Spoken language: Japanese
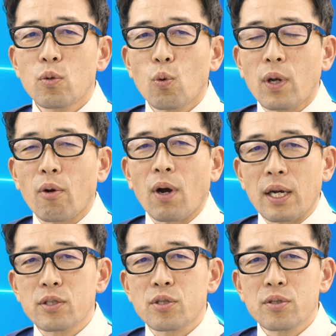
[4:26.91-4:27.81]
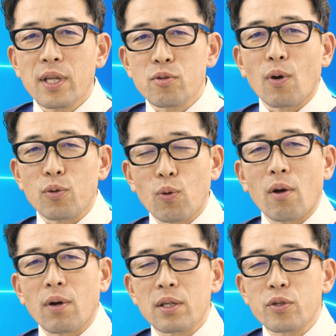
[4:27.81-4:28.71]
どうなのか進んでるのかどう
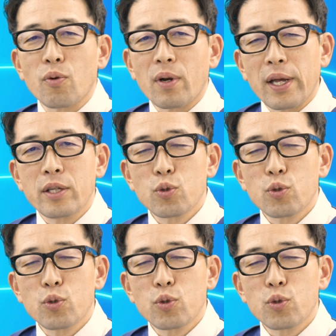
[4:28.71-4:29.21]
なのかっていうのはね